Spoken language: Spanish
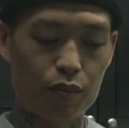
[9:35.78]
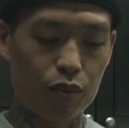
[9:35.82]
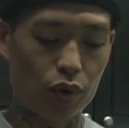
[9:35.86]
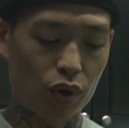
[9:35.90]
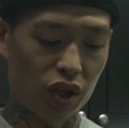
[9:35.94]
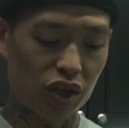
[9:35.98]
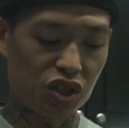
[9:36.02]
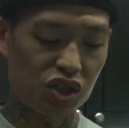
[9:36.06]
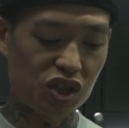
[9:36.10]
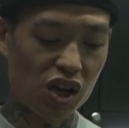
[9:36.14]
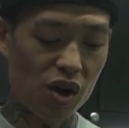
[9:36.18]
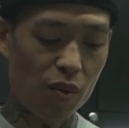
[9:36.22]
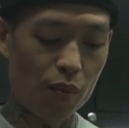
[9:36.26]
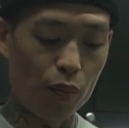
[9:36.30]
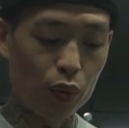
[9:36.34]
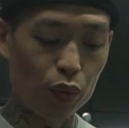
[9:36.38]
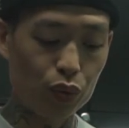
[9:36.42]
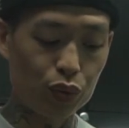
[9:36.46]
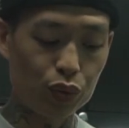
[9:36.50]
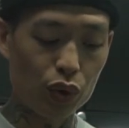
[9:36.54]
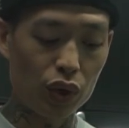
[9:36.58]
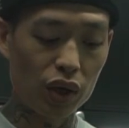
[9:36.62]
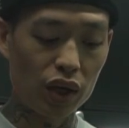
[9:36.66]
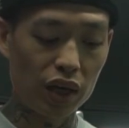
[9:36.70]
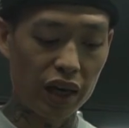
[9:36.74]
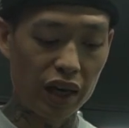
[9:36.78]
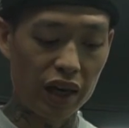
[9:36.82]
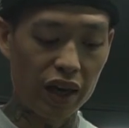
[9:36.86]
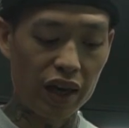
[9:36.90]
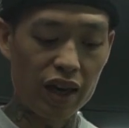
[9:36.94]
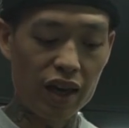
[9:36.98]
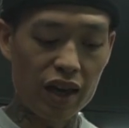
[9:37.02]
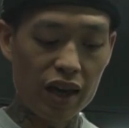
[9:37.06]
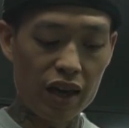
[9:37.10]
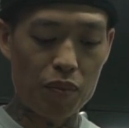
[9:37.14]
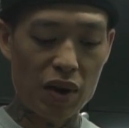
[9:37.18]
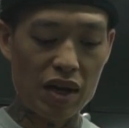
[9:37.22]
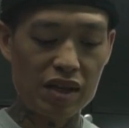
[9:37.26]
porque llega un punto en que
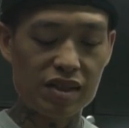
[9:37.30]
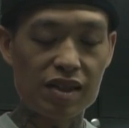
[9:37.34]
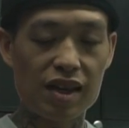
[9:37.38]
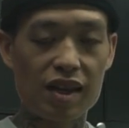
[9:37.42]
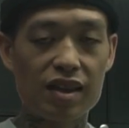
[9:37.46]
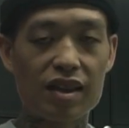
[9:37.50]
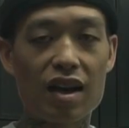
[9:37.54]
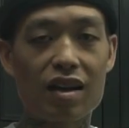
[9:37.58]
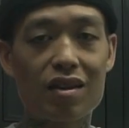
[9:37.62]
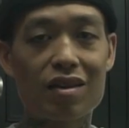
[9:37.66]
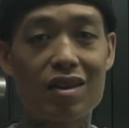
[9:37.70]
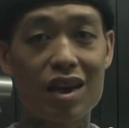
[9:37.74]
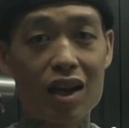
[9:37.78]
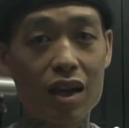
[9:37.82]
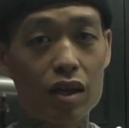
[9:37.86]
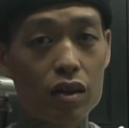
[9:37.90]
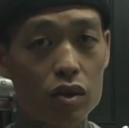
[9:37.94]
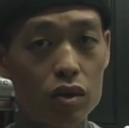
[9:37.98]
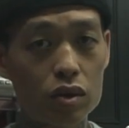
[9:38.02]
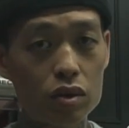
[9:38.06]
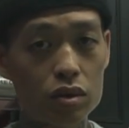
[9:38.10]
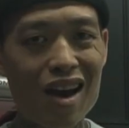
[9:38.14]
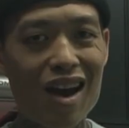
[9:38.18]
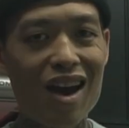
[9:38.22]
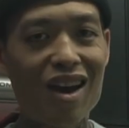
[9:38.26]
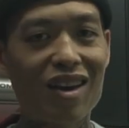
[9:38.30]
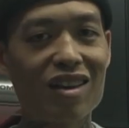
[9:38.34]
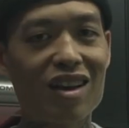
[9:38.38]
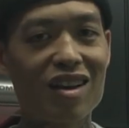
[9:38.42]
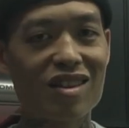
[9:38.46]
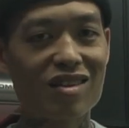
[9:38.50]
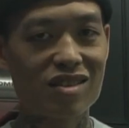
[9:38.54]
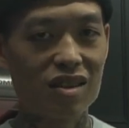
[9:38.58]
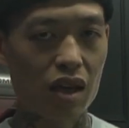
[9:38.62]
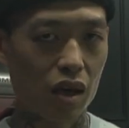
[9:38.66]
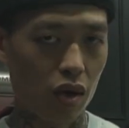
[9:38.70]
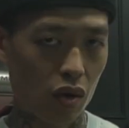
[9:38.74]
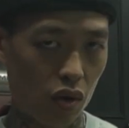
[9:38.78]
pasa de estar tierno a
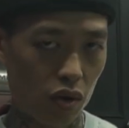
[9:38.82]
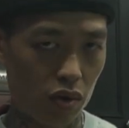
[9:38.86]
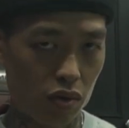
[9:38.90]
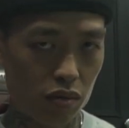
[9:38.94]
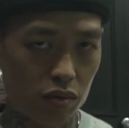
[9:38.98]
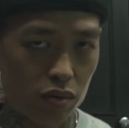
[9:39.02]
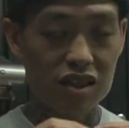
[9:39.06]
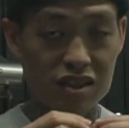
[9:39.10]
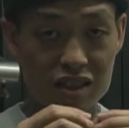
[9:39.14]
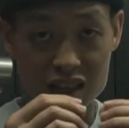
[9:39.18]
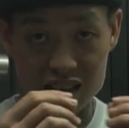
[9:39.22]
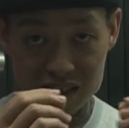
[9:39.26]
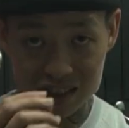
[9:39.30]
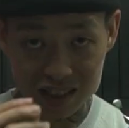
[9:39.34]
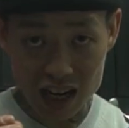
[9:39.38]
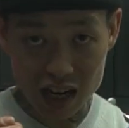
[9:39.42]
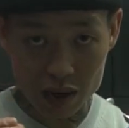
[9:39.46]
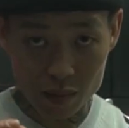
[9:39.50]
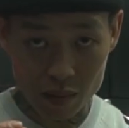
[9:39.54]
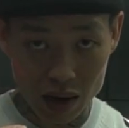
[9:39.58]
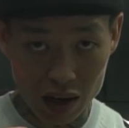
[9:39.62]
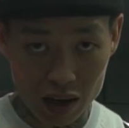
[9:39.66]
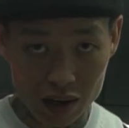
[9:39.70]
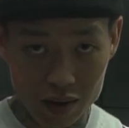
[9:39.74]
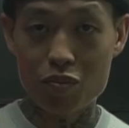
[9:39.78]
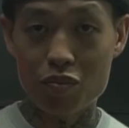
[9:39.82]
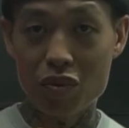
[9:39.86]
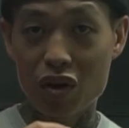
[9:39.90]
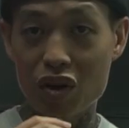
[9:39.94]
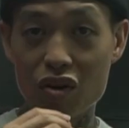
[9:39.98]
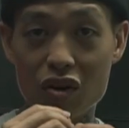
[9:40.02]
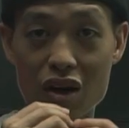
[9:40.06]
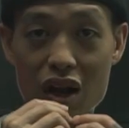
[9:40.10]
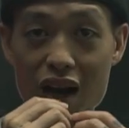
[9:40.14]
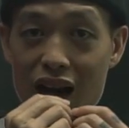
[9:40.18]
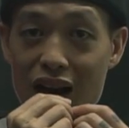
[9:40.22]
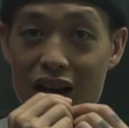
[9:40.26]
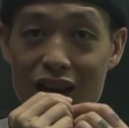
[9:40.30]
estar seco. Se desarma,
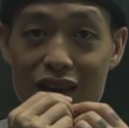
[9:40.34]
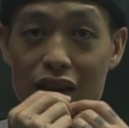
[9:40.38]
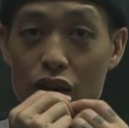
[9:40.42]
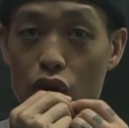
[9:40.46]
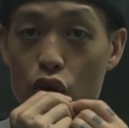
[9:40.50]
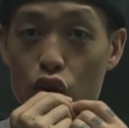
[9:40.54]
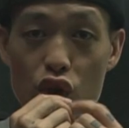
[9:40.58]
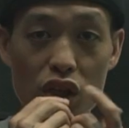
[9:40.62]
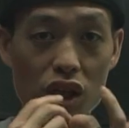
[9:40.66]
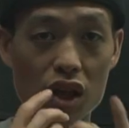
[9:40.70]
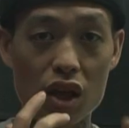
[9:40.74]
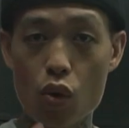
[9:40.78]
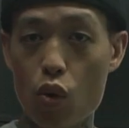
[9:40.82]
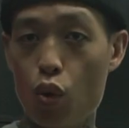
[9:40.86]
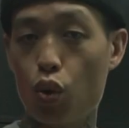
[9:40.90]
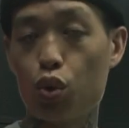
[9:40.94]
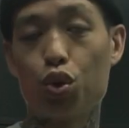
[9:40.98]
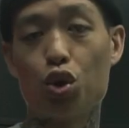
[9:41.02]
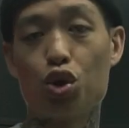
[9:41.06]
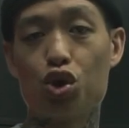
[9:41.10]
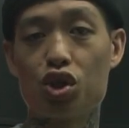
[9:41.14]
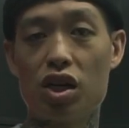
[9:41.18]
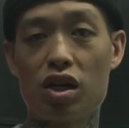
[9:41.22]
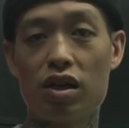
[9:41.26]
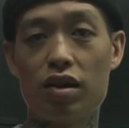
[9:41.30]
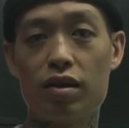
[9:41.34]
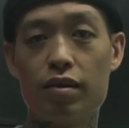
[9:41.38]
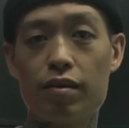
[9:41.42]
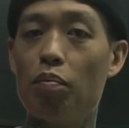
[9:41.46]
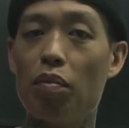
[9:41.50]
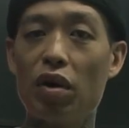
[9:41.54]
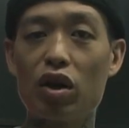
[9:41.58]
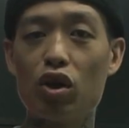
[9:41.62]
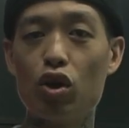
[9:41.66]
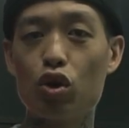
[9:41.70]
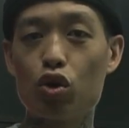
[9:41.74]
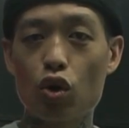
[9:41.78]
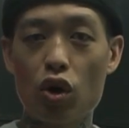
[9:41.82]
pero la carne no tiene gusto ya,
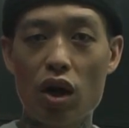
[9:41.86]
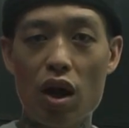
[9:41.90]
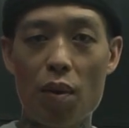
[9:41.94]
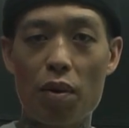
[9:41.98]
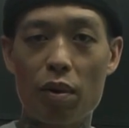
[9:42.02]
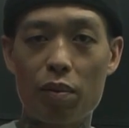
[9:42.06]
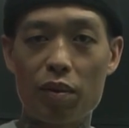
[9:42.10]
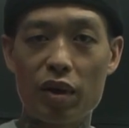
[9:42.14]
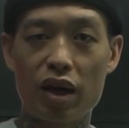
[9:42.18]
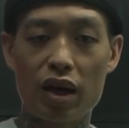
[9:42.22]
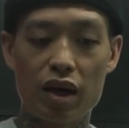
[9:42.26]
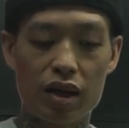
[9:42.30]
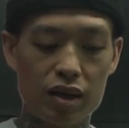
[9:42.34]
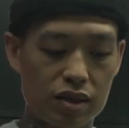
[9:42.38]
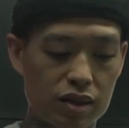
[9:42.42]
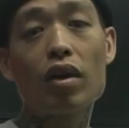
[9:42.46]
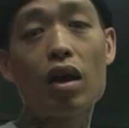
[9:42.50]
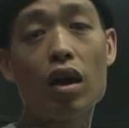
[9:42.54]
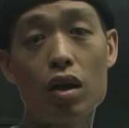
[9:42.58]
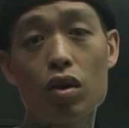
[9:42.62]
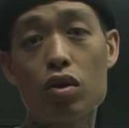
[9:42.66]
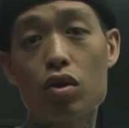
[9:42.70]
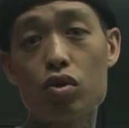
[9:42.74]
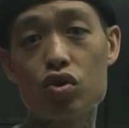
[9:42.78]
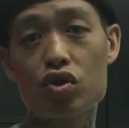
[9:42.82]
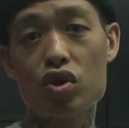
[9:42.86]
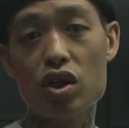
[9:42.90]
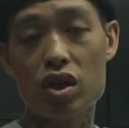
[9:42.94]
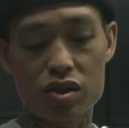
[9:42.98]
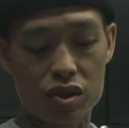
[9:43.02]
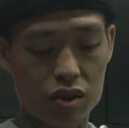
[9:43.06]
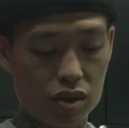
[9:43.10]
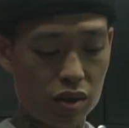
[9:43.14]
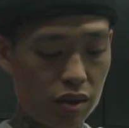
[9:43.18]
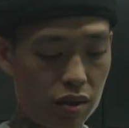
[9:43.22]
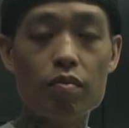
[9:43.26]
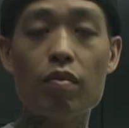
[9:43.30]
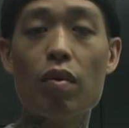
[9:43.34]
perdió todas las propiedades.
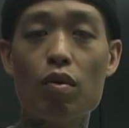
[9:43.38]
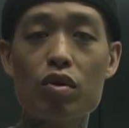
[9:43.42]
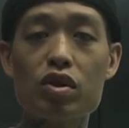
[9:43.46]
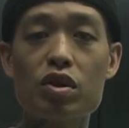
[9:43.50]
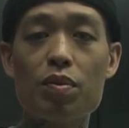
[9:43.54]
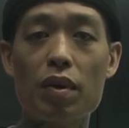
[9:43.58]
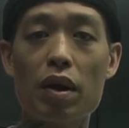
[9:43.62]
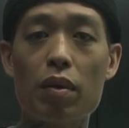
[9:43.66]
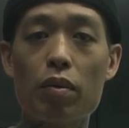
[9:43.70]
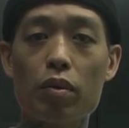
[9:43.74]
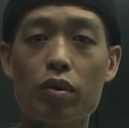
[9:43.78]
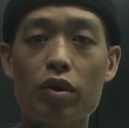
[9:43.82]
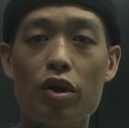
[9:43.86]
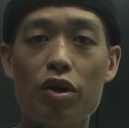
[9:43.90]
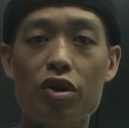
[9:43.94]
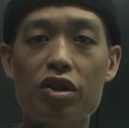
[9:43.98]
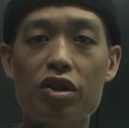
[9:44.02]
Entonces, vamos a esperar por una